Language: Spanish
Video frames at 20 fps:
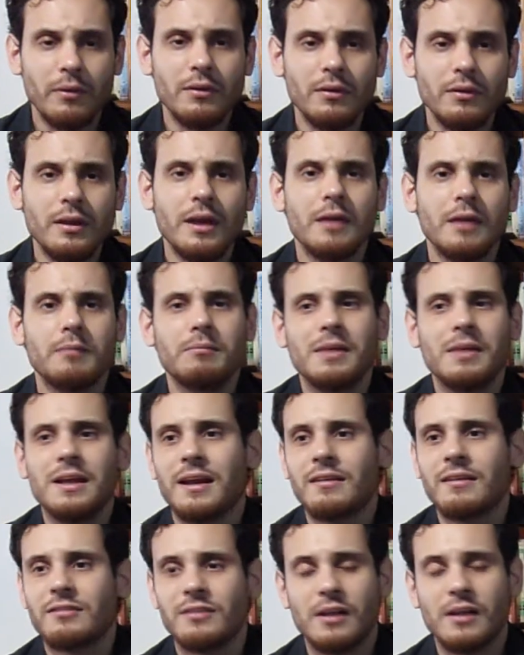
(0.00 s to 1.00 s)
¿Por qué
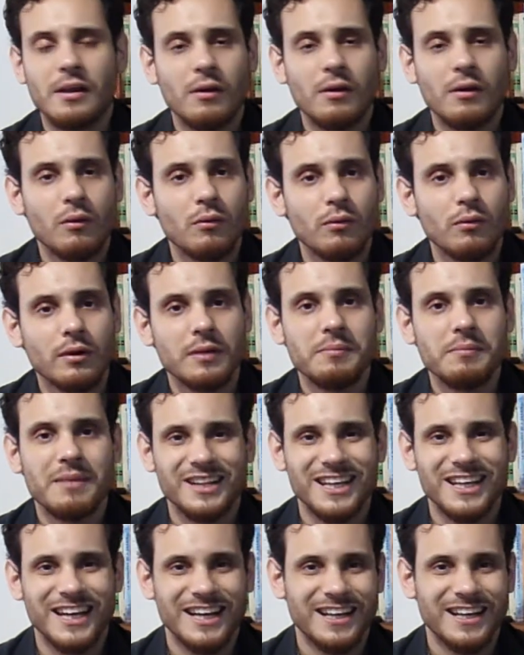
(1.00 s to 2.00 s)
Milgram se le ocurre
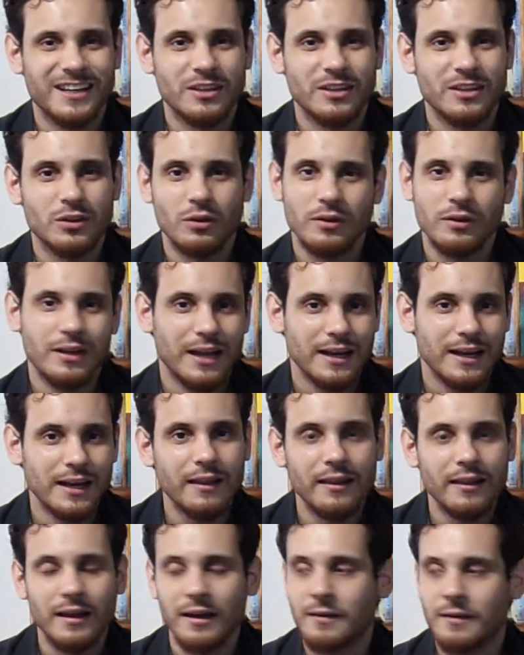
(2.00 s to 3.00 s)
investigar esto? ¿De la
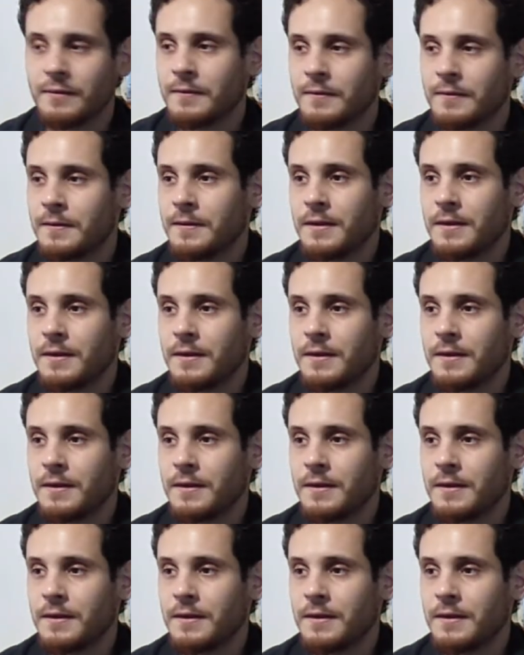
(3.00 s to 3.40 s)
nada?